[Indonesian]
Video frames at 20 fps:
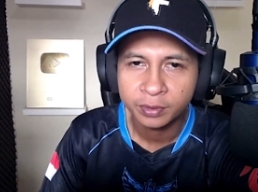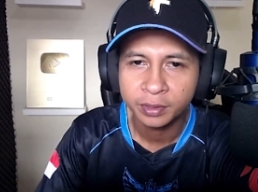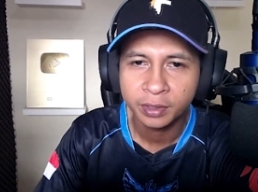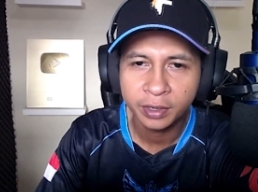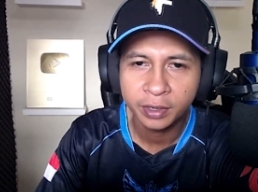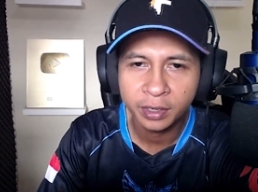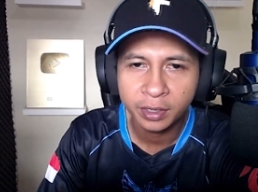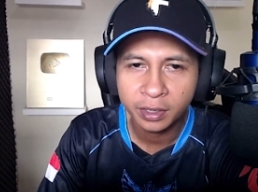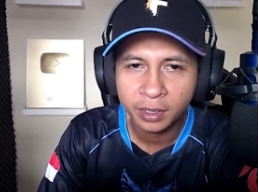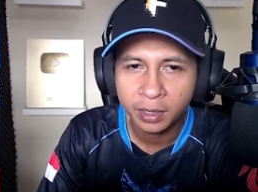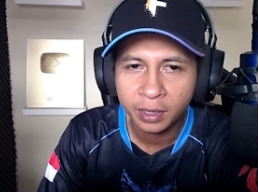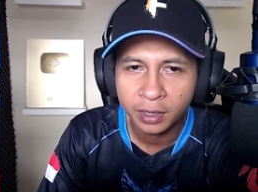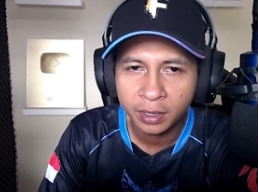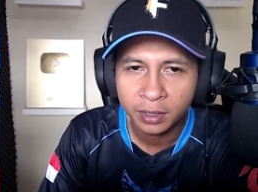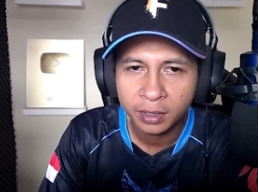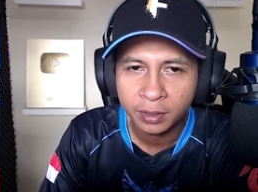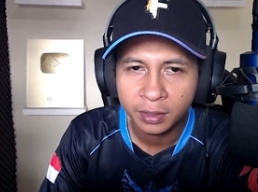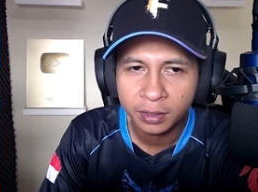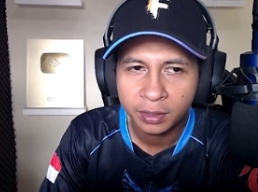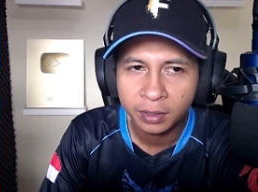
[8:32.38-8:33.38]
Jadi
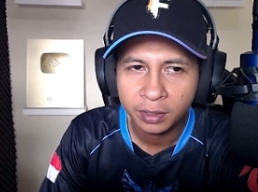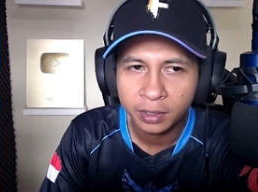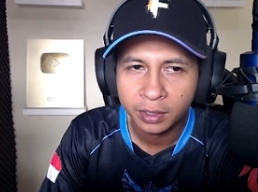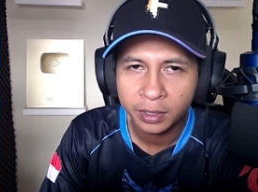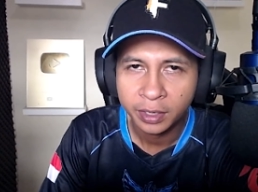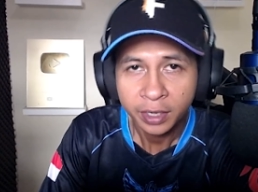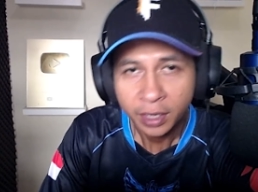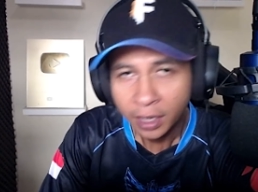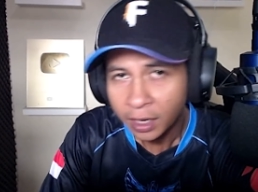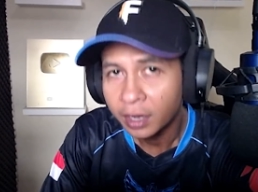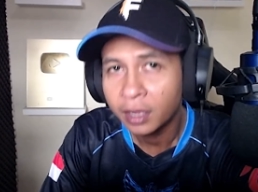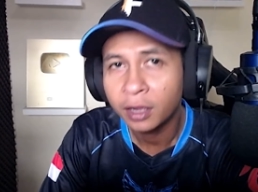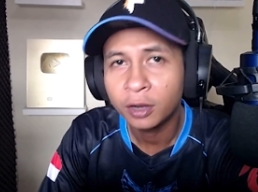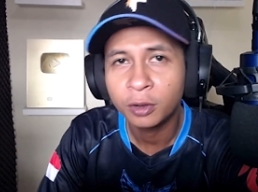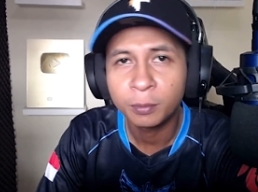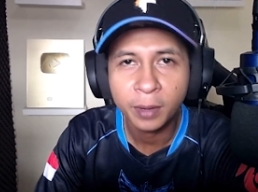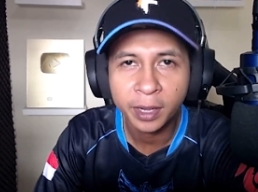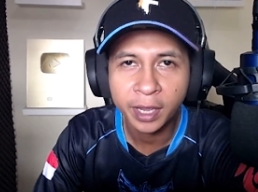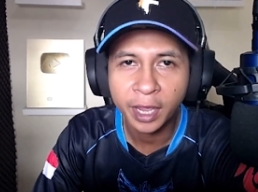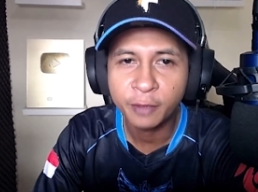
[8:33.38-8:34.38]
ya enak lah
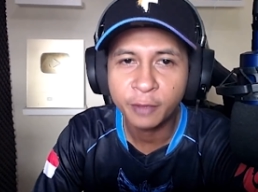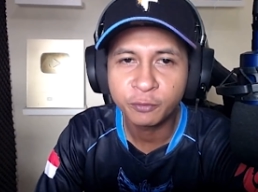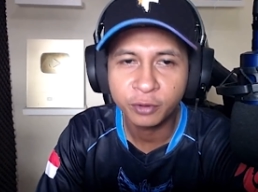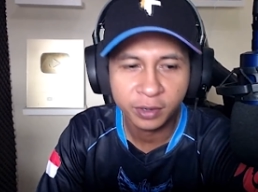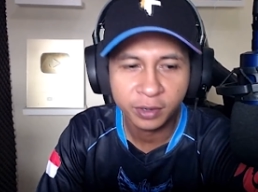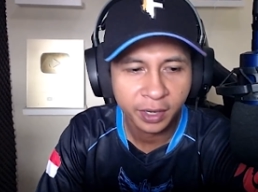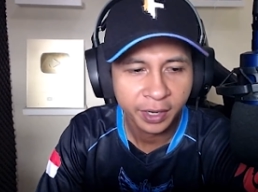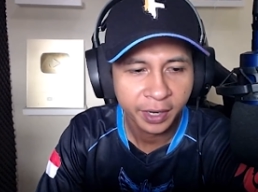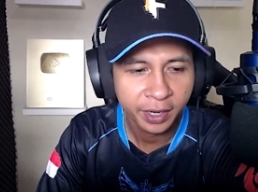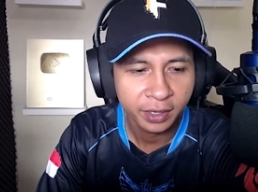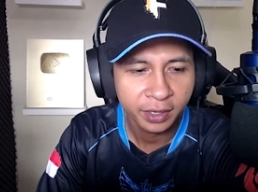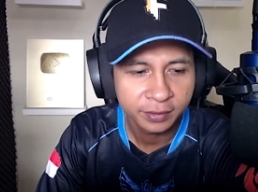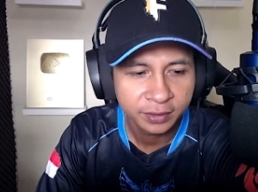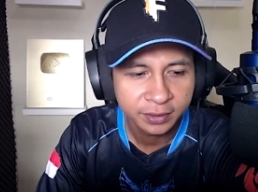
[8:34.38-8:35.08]
kalau pakai iPhone lah ya.